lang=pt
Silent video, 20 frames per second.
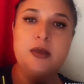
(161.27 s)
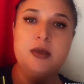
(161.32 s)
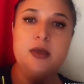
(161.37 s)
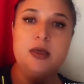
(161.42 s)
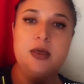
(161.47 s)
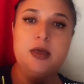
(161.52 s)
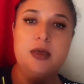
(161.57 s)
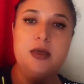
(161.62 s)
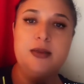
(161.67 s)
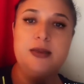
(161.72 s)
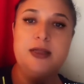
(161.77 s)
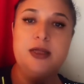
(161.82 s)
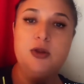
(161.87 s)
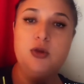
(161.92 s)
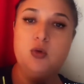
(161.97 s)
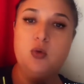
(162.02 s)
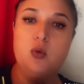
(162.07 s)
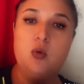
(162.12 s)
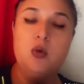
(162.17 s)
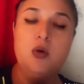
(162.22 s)
que
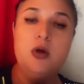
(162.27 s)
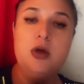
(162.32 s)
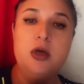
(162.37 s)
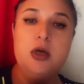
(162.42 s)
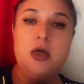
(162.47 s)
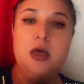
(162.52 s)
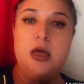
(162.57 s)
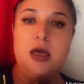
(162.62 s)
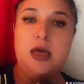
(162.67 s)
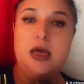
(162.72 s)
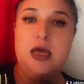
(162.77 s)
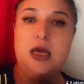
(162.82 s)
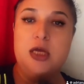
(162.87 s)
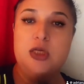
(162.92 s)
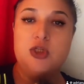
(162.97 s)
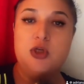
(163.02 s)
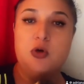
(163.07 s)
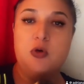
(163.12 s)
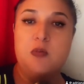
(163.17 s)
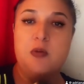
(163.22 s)
tentou é,
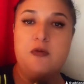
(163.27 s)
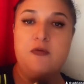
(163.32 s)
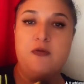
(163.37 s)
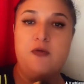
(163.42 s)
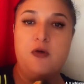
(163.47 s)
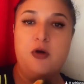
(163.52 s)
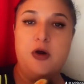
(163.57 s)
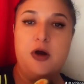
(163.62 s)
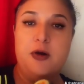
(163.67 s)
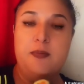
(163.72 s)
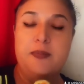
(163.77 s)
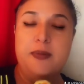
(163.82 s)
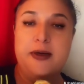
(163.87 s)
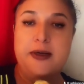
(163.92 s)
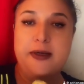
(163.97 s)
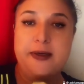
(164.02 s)
de alguma forma